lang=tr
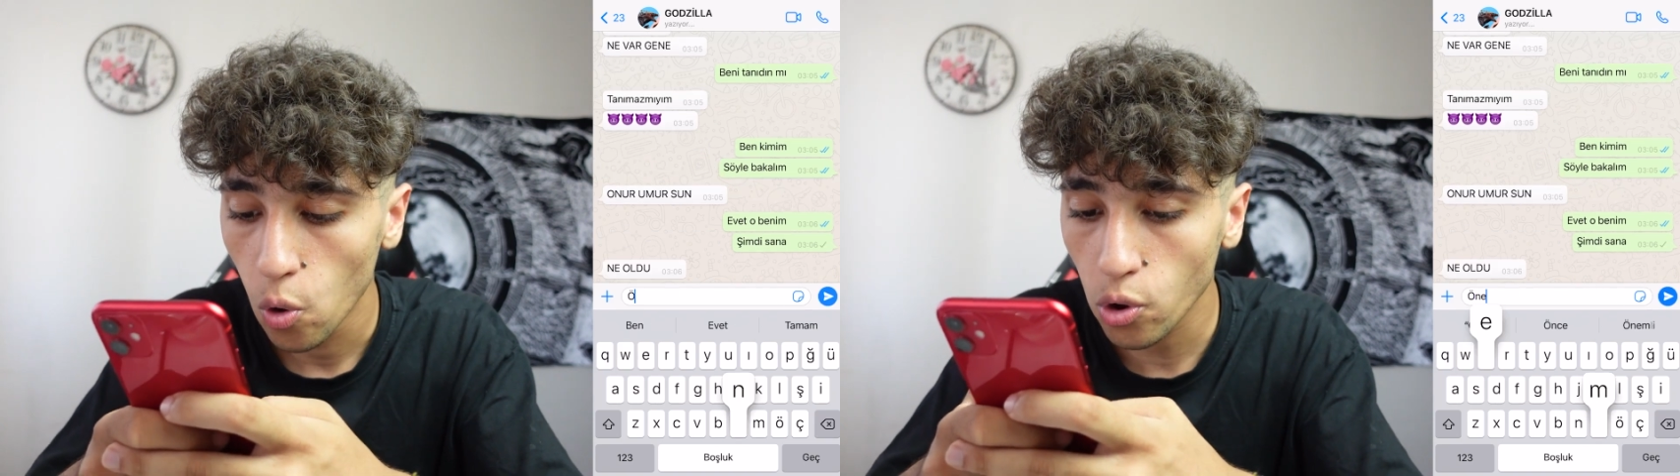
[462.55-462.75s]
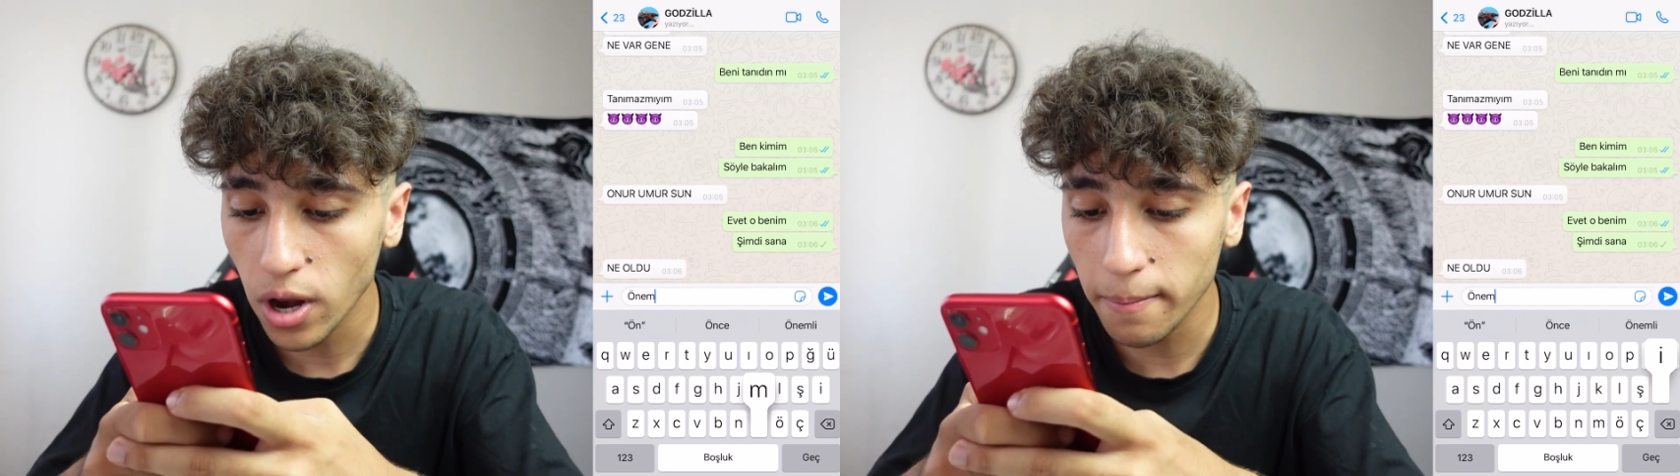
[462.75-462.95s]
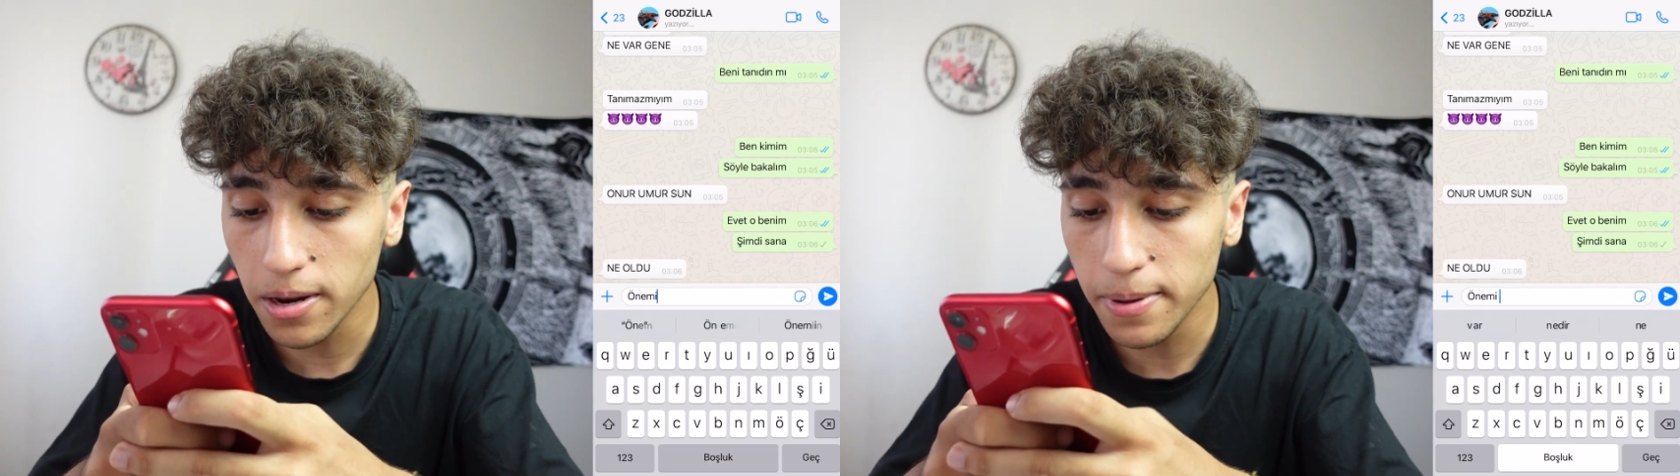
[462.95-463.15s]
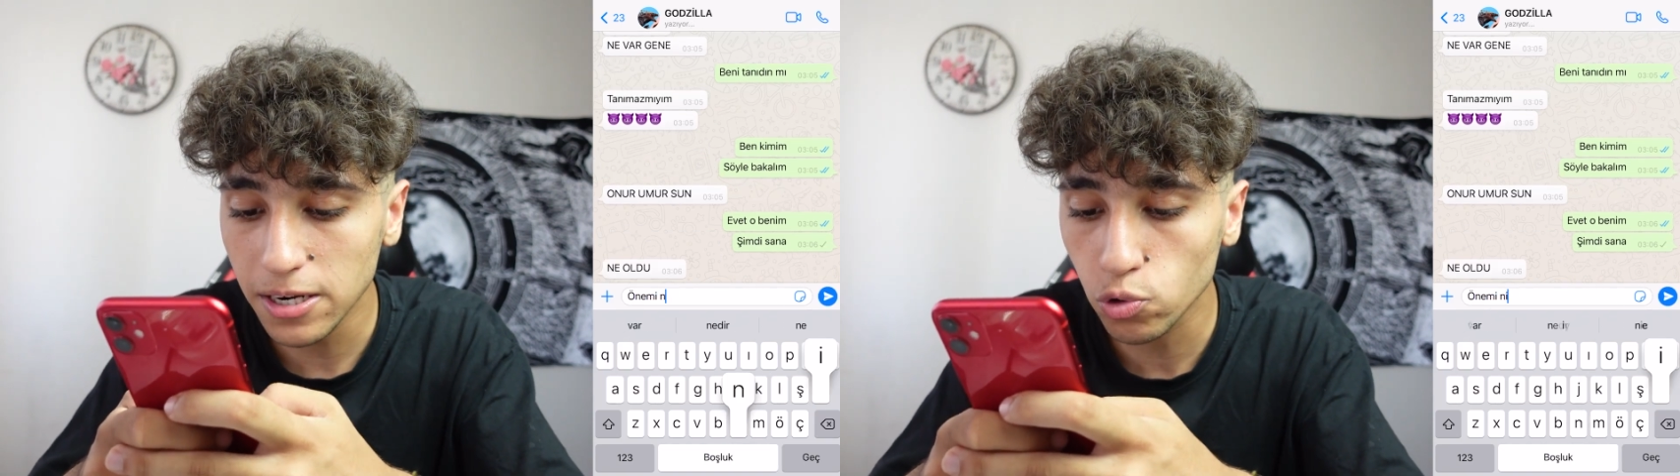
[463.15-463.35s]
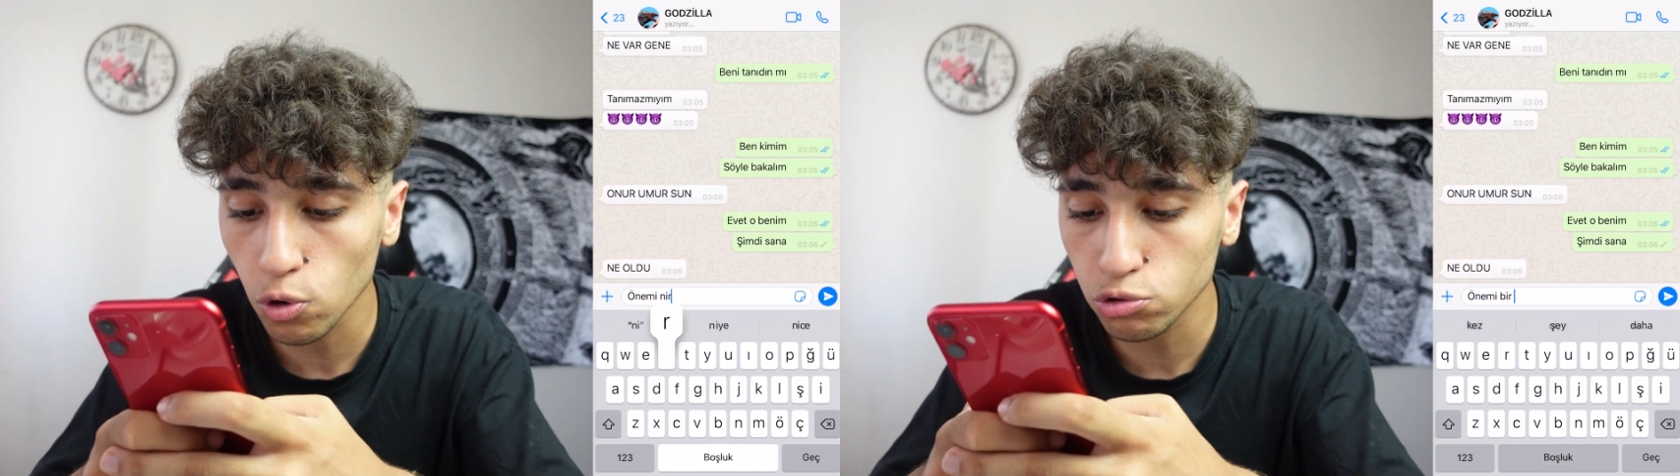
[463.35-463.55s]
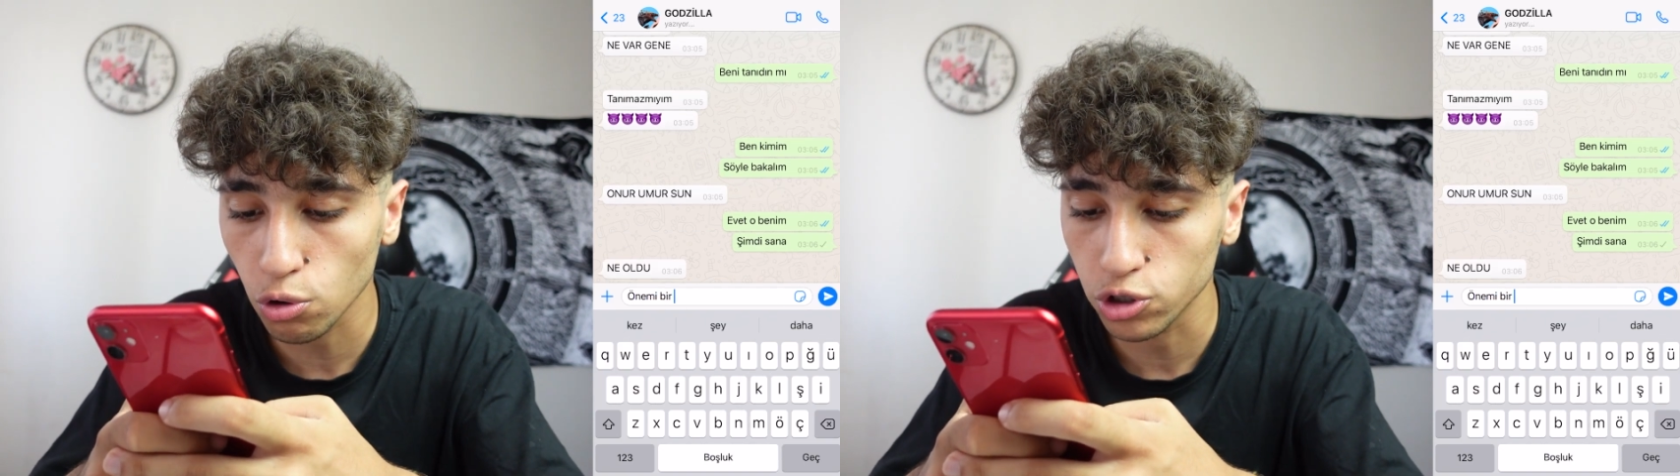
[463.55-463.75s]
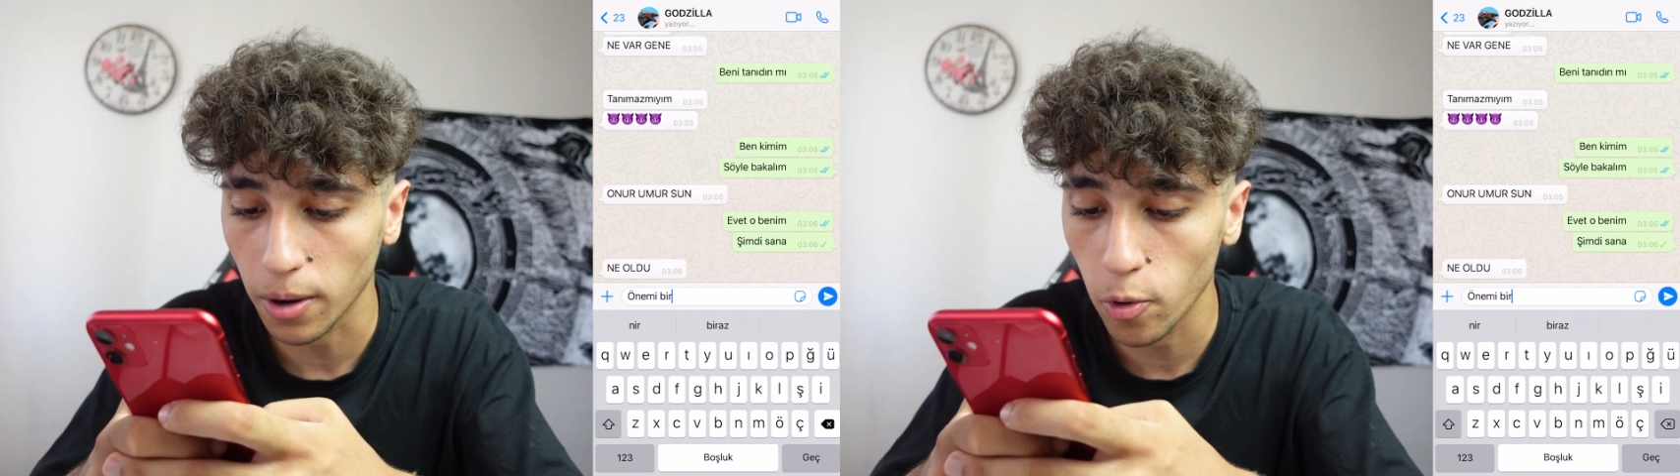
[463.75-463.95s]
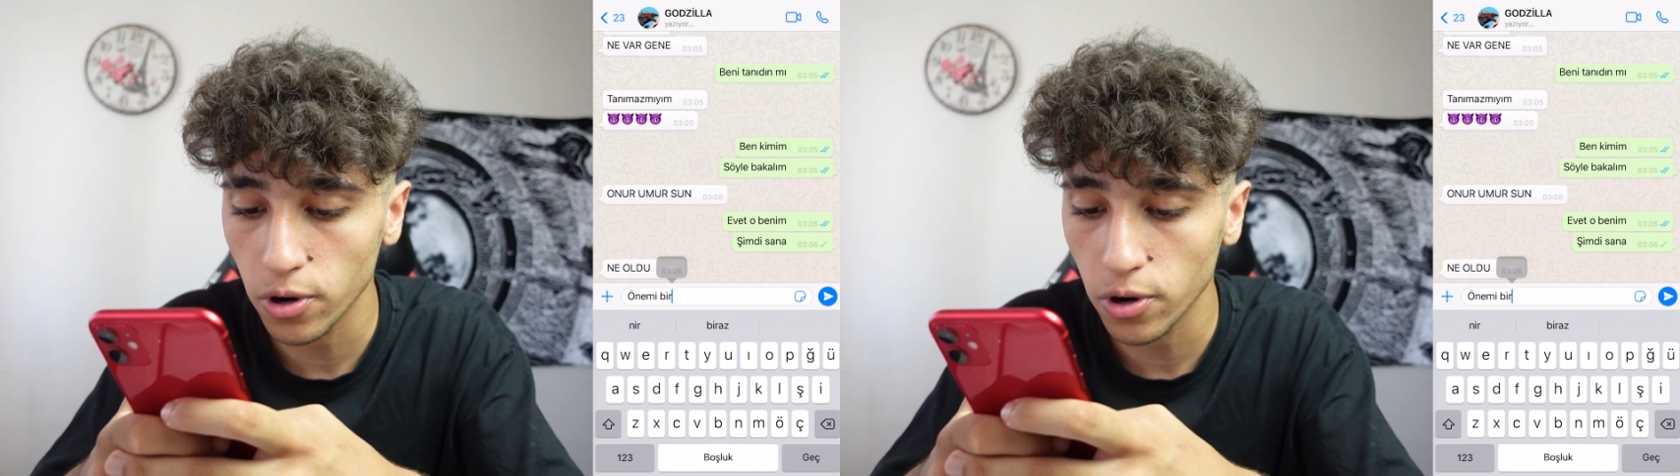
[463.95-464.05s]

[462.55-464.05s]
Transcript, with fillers: önemli bir soru soracağım.